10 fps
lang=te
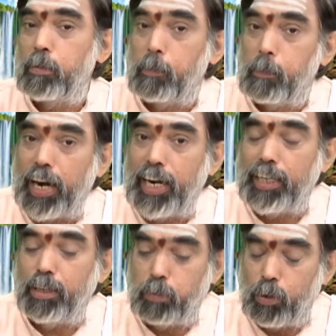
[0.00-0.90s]

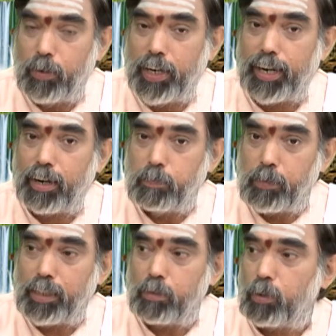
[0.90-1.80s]
మళ్ళీ భూమండలం
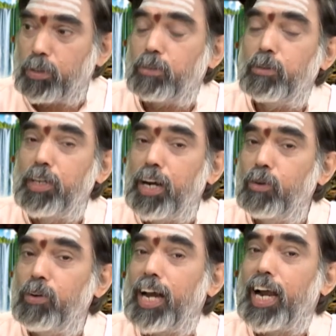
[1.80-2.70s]
మీద పుట్టకుండా
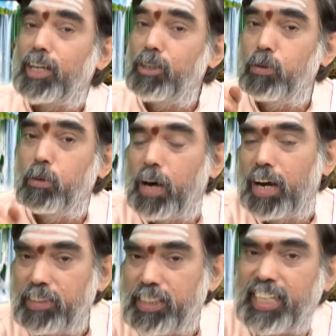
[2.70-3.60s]
ఉండాలని నువ్వు
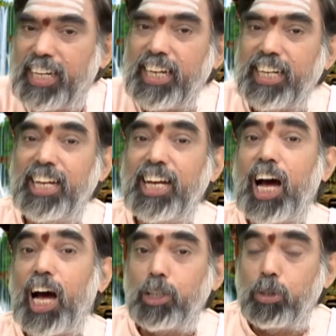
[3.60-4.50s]
భావిస్తే
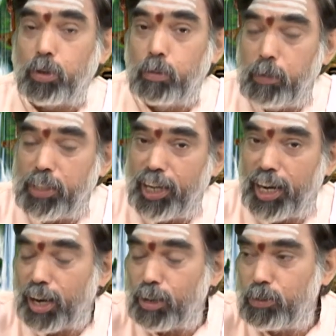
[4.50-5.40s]
ఆ తొమ్మిది
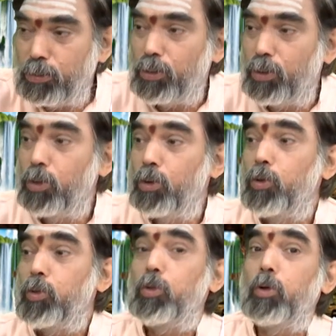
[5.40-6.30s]
నెలలకు
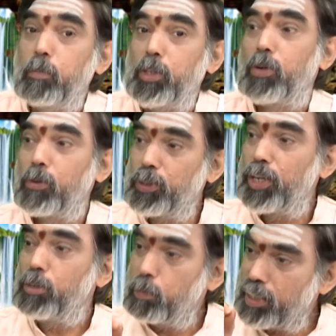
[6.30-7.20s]
తొమ్మిది
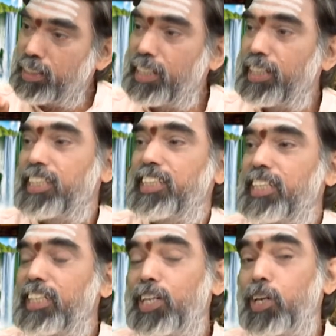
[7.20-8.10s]
రోజులను ప్రతీక
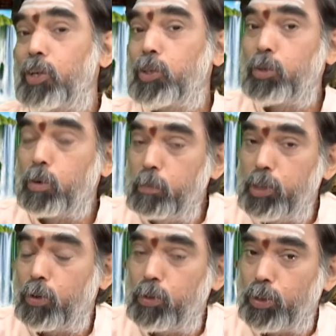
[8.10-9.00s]
చేసి
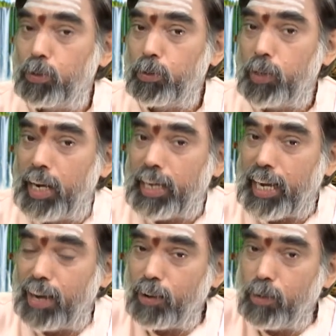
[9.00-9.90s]
తొమ్మిది రోజులు
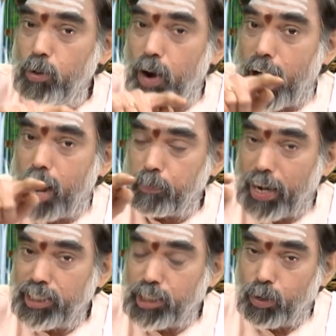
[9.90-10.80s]
కేవలము ఆ
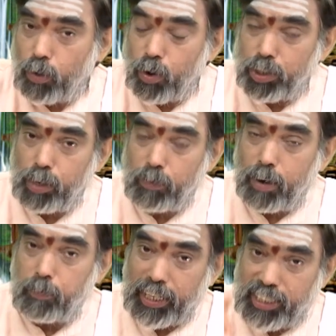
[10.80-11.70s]
పంచక్రోషముల
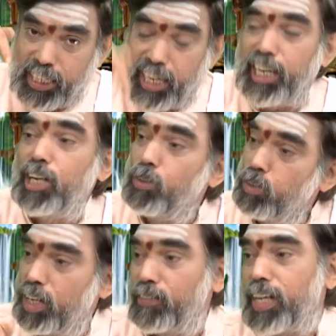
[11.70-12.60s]
మధ్యనే నువ్వు
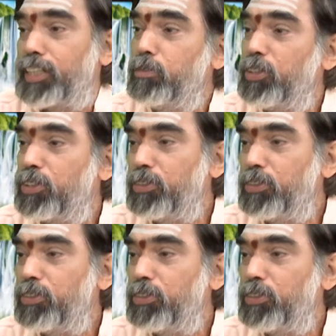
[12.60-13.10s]
నివాసం ఉంటూ